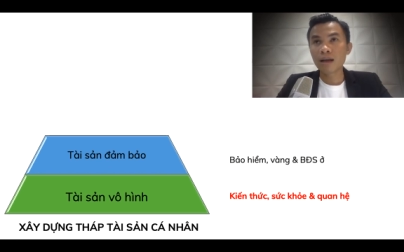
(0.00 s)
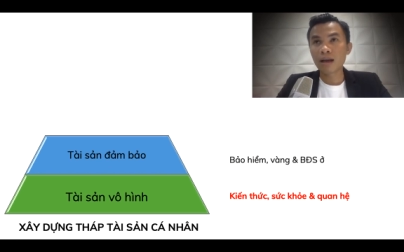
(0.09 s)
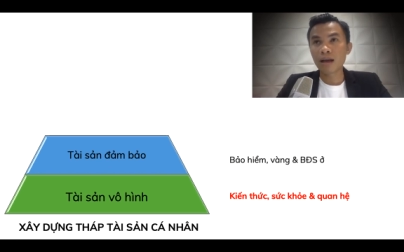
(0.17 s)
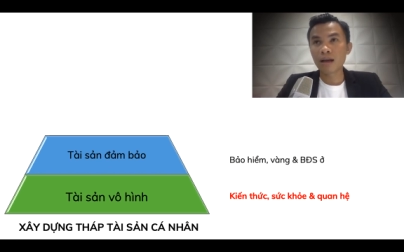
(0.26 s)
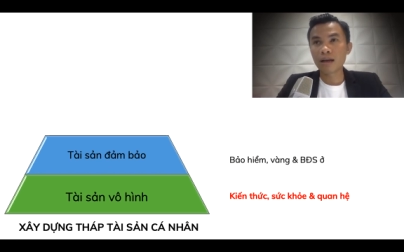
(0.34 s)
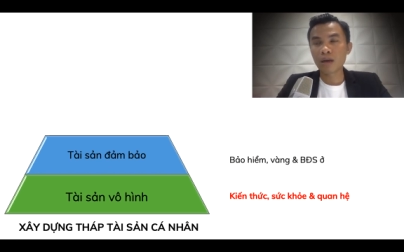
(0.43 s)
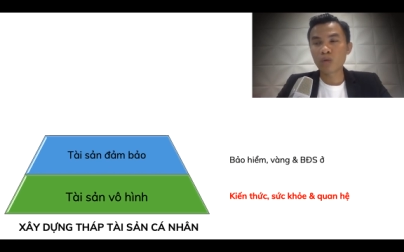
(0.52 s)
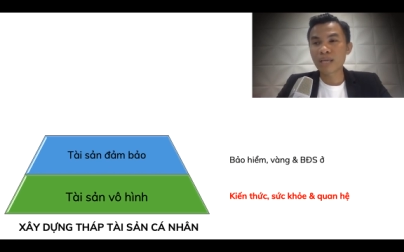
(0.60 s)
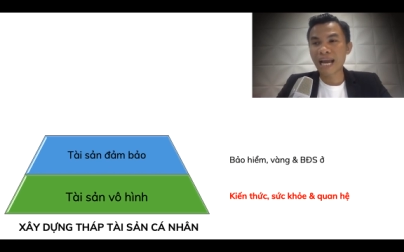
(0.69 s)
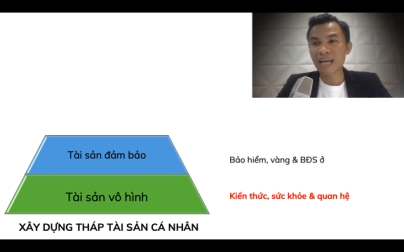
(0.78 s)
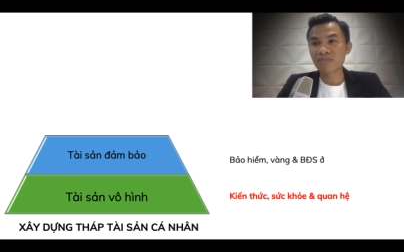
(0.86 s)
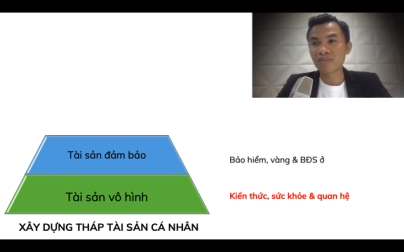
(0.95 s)
à, lâu
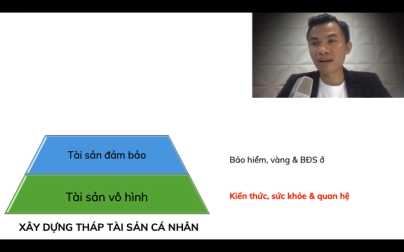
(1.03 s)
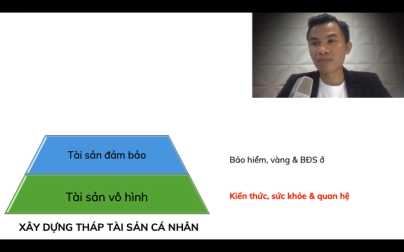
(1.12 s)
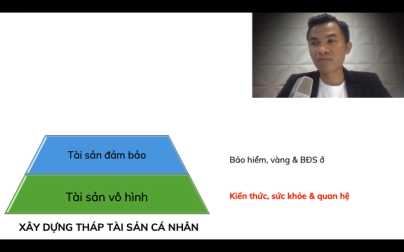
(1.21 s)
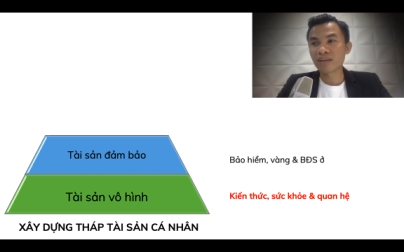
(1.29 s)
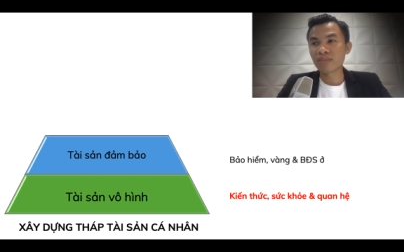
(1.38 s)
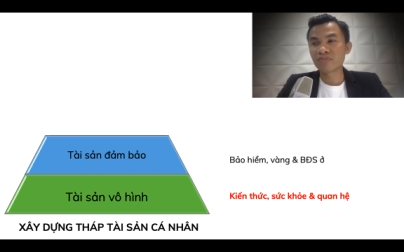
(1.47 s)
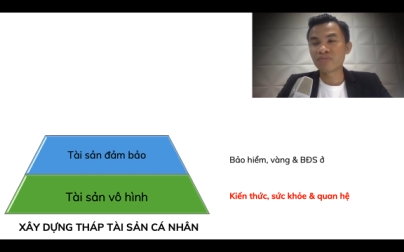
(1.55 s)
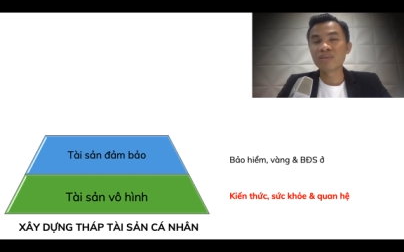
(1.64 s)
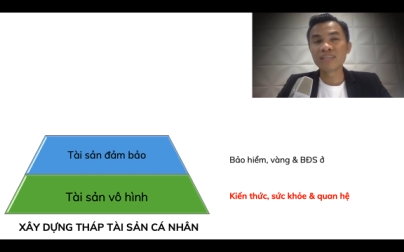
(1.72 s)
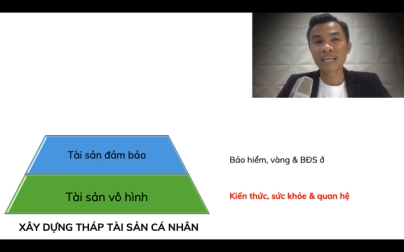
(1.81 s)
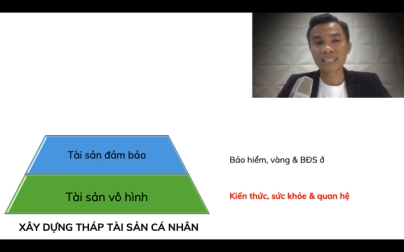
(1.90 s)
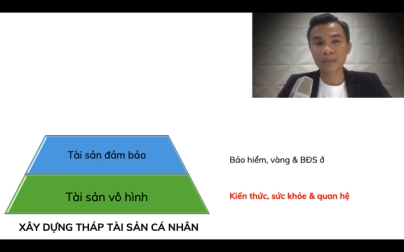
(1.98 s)
dài và về
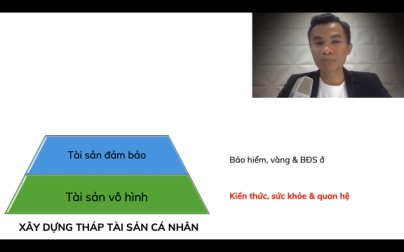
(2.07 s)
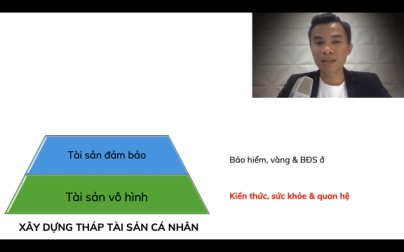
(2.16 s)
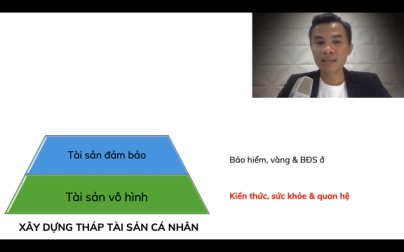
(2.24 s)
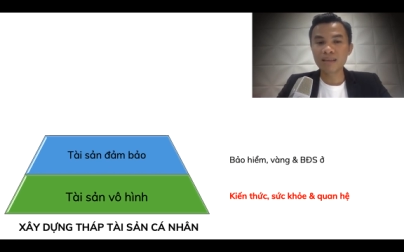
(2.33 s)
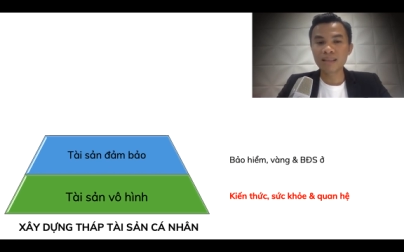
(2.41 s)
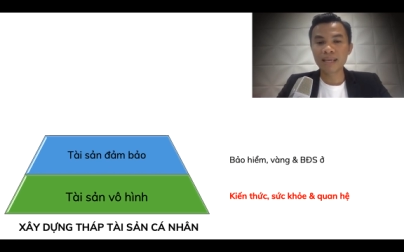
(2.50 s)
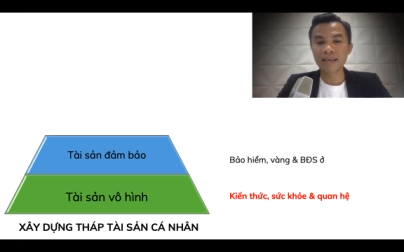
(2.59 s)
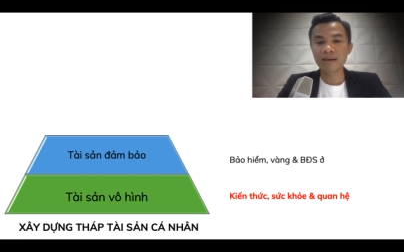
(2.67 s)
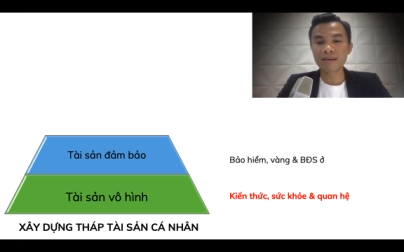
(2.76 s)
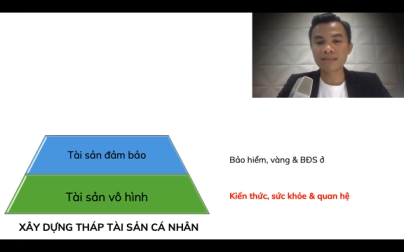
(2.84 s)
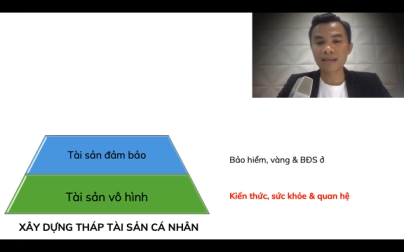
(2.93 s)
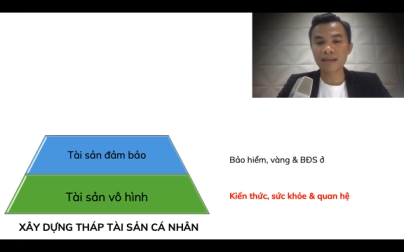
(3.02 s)
phương diện tâm lý thì
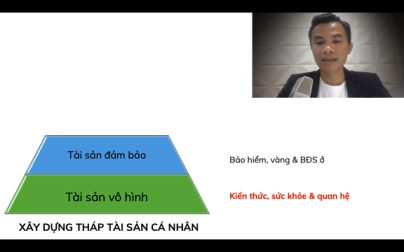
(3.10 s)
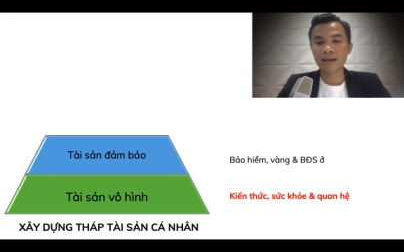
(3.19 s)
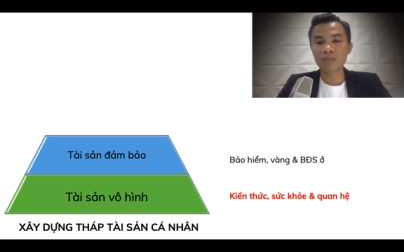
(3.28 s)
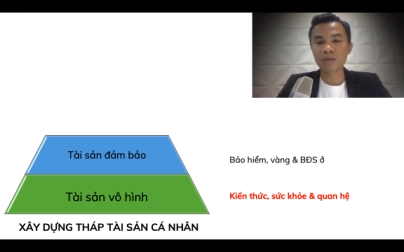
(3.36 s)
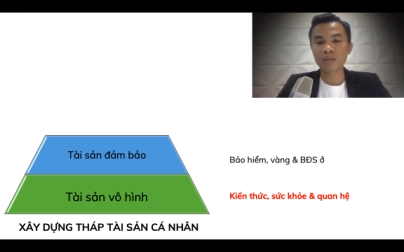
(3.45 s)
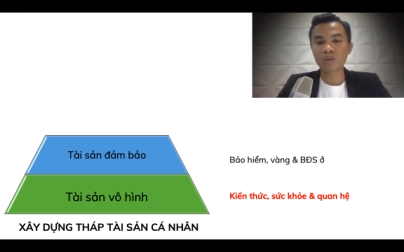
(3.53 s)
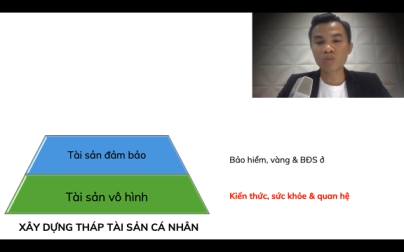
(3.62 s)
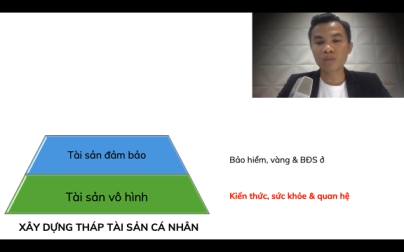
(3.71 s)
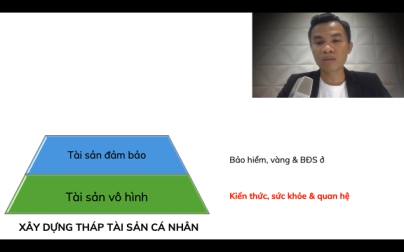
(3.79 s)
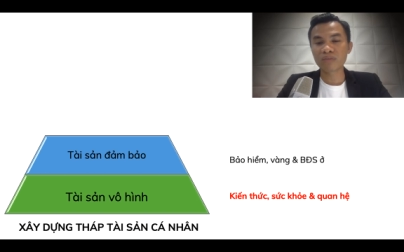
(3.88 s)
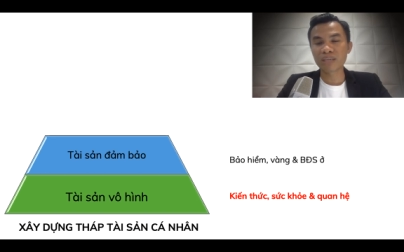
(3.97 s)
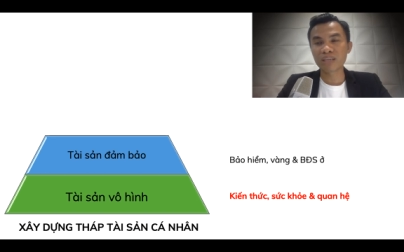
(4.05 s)
nó sẽ không có tốt
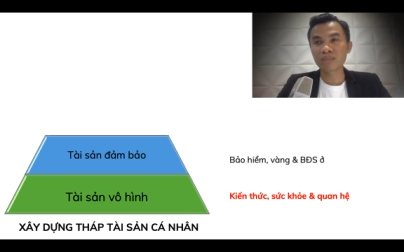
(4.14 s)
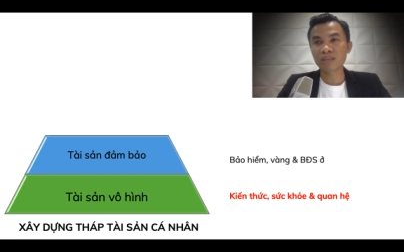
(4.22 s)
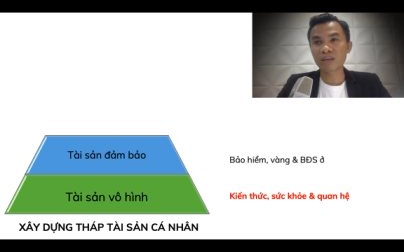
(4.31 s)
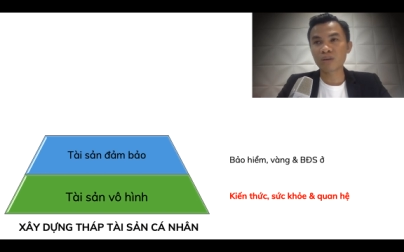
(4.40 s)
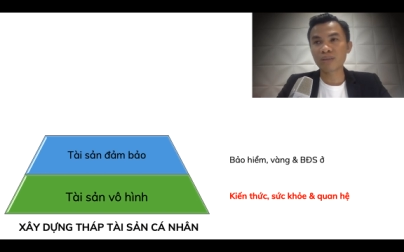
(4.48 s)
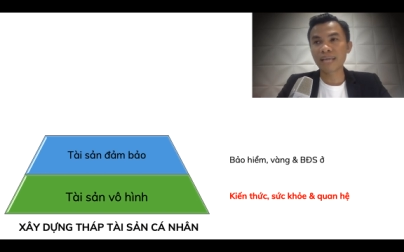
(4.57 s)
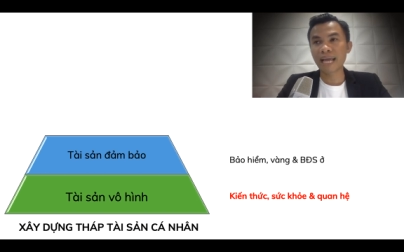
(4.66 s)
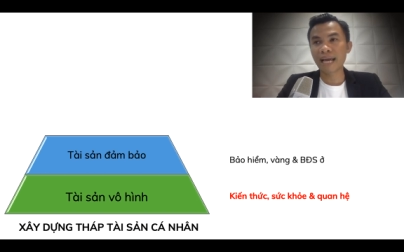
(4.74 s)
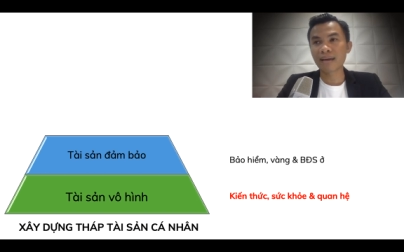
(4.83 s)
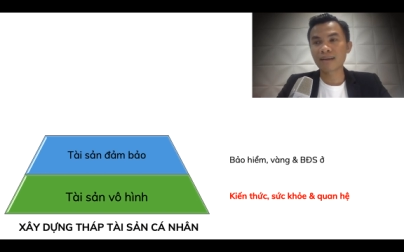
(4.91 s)
bằng việc chúng ta có nhà